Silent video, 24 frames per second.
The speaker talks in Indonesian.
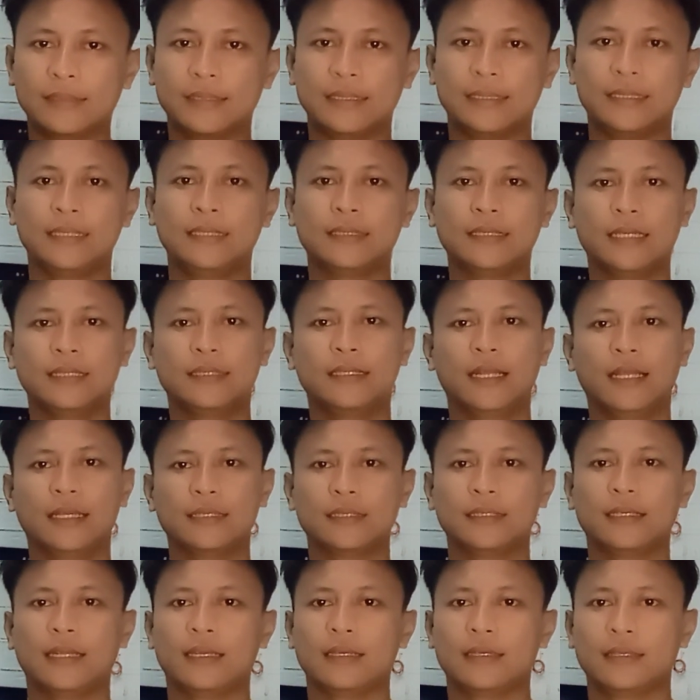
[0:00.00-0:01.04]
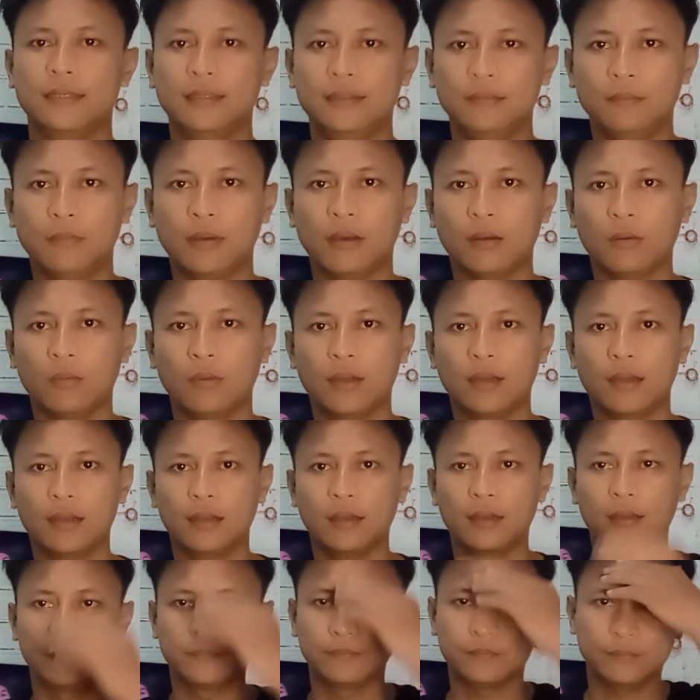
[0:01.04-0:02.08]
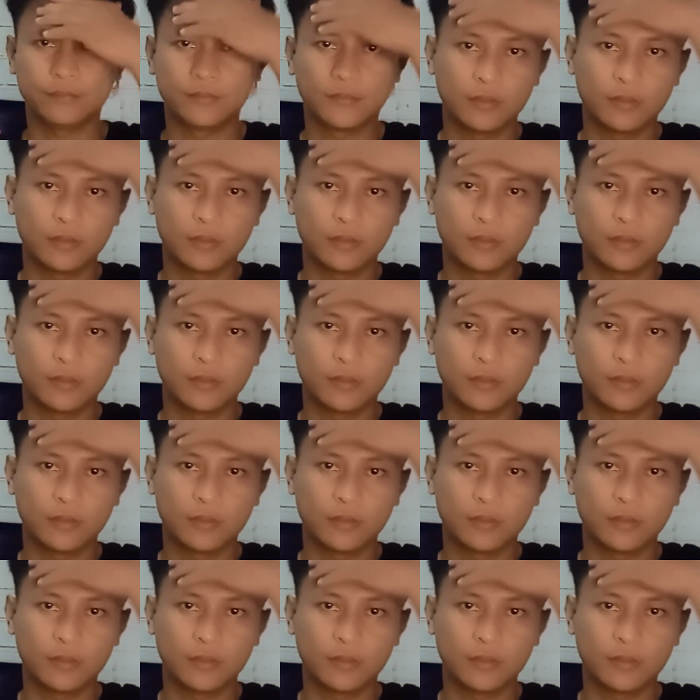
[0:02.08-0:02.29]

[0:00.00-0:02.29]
sini saya jelasin lagi bahwa